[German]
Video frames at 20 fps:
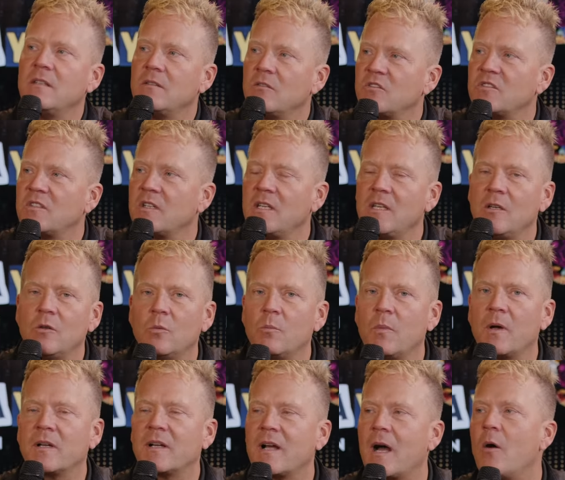Industrie und
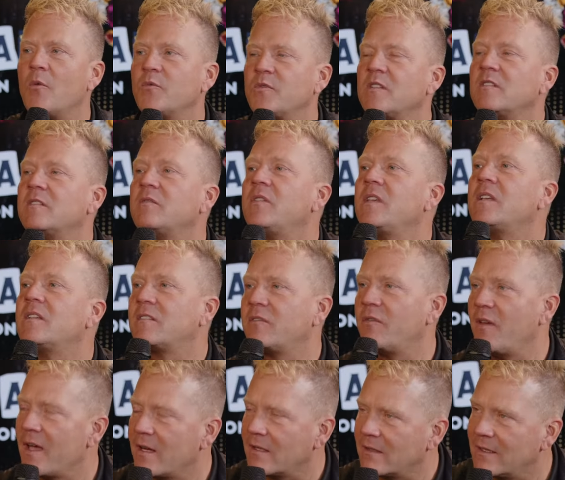man kauft es fix
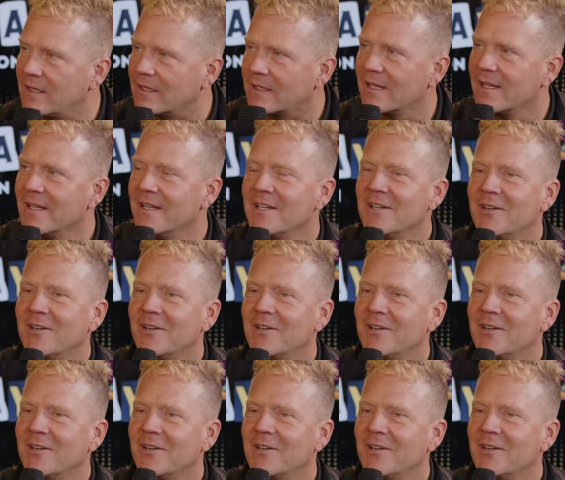fertig.